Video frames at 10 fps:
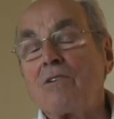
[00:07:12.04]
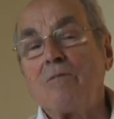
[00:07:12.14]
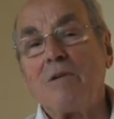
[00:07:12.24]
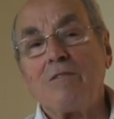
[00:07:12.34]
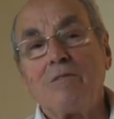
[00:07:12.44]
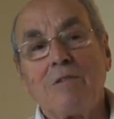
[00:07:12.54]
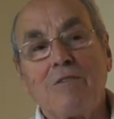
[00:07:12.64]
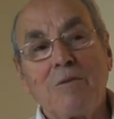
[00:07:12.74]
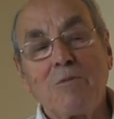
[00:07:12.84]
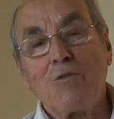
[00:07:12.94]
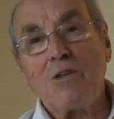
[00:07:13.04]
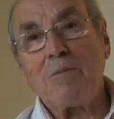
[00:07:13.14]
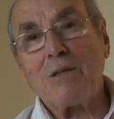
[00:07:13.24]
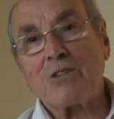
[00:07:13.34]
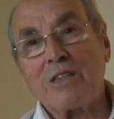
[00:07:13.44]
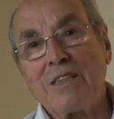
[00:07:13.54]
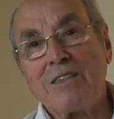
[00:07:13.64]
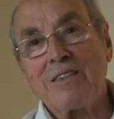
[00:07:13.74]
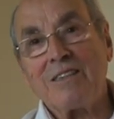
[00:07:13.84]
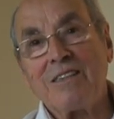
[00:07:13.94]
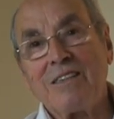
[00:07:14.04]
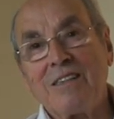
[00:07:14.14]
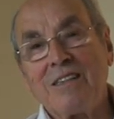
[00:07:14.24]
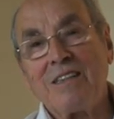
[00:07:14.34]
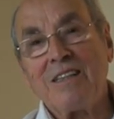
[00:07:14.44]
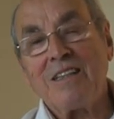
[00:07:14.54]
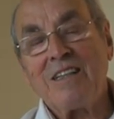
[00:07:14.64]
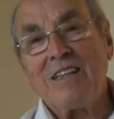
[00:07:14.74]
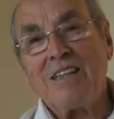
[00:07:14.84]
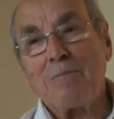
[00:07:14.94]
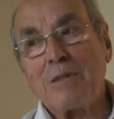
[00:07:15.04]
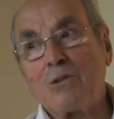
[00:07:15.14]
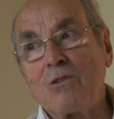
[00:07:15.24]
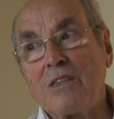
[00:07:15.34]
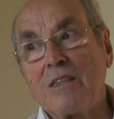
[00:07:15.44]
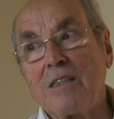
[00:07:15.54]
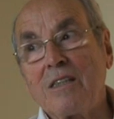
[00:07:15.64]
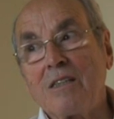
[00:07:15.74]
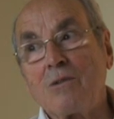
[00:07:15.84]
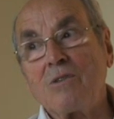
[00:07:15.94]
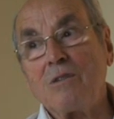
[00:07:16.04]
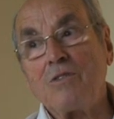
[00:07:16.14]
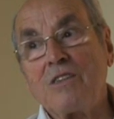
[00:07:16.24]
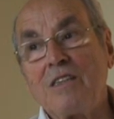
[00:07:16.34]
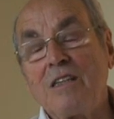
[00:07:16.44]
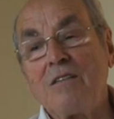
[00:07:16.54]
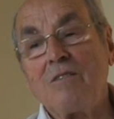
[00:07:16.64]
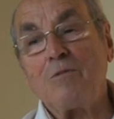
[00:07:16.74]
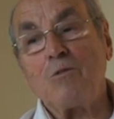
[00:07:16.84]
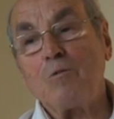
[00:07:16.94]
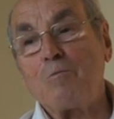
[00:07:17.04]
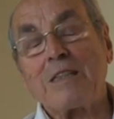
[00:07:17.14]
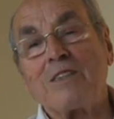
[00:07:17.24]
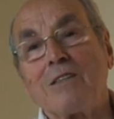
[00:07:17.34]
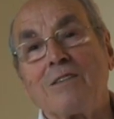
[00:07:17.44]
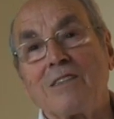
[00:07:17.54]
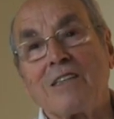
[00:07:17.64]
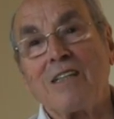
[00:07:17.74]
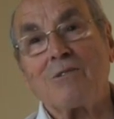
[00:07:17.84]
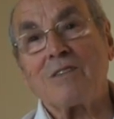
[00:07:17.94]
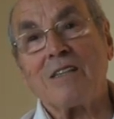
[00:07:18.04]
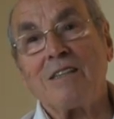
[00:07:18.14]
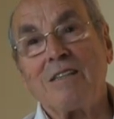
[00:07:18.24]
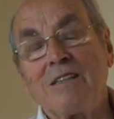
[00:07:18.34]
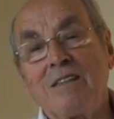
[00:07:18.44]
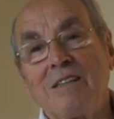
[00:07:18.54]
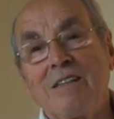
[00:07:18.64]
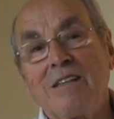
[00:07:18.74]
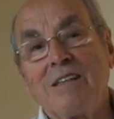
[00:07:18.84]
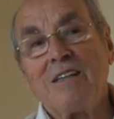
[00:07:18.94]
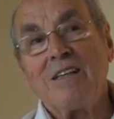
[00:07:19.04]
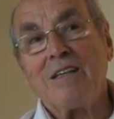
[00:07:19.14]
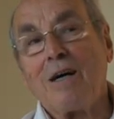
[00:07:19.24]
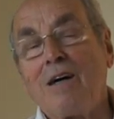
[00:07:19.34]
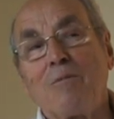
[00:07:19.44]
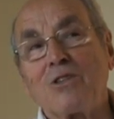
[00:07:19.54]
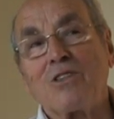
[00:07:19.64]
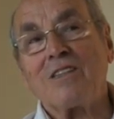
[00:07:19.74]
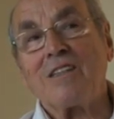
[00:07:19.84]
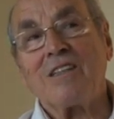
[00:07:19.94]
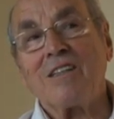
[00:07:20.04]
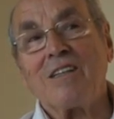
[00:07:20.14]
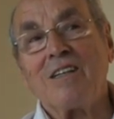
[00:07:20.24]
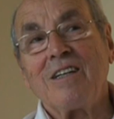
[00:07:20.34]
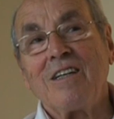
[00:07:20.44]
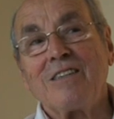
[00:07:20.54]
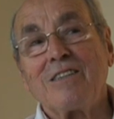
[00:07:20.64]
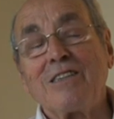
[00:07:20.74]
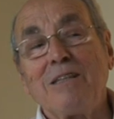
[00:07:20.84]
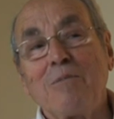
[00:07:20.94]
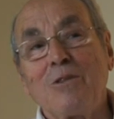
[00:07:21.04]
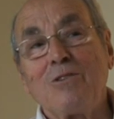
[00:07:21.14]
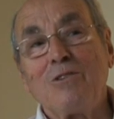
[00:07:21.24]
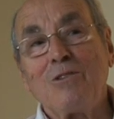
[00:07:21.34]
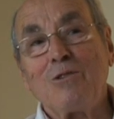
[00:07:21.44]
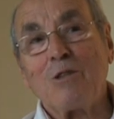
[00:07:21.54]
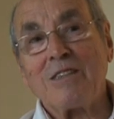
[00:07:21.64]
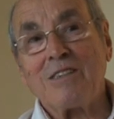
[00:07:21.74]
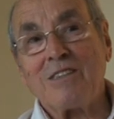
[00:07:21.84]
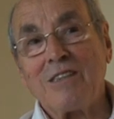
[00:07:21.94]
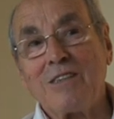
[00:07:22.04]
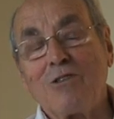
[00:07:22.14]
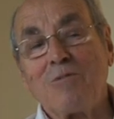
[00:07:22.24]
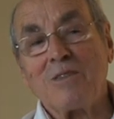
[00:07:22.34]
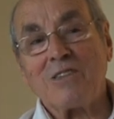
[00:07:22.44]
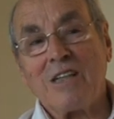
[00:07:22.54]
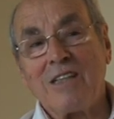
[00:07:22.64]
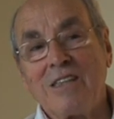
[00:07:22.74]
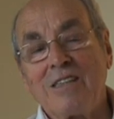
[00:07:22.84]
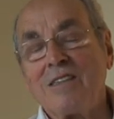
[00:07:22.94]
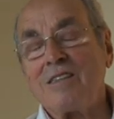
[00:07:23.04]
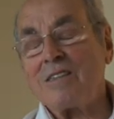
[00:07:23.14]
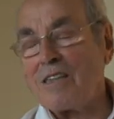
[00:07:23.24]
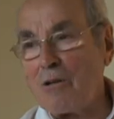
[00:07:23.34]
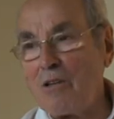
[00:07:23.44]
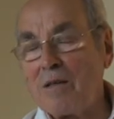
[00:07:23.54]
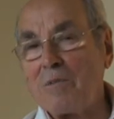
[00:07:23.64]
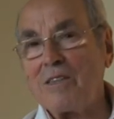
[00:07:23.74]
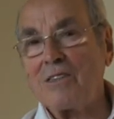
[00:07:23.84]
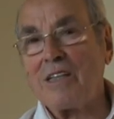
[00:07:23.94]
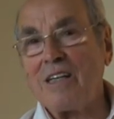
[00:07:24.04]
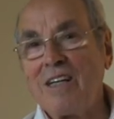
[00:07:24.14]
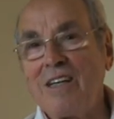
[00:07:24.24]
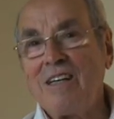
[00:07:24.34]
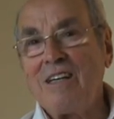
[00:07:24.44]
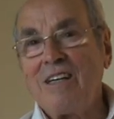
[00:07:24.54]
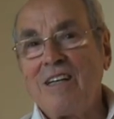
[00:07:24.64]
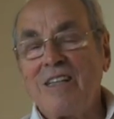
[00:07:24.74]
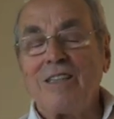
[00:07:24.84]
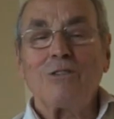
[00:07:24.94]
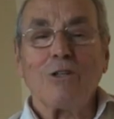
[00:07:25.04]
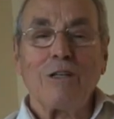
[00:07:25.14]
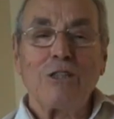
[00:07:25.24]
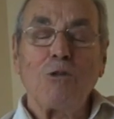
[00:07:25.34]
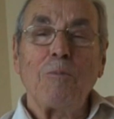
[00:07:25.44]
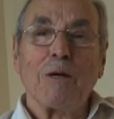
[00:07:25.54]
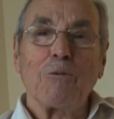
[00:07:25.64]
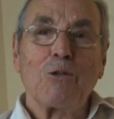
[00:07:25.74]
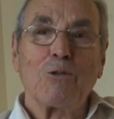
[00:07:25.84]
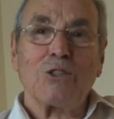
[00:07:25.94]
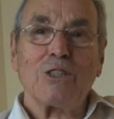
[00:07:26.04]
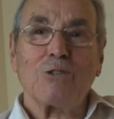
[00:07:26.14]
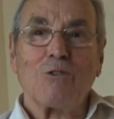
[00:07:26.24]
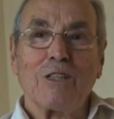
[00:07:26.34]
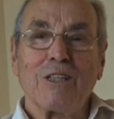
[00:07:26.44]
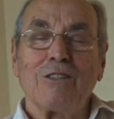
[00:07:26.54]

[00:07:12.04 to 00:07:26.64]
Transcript: que ma, ma femme ne voulait pas que je réalise. Ah oui. Parce que c'était trop difficile de partir en Israël, Alors, ah ah, moi, j'étais. C'est simple, de 67, j'ai commencé à aller régulièrement en Israël. Et dans les Super 8 que j'ai joué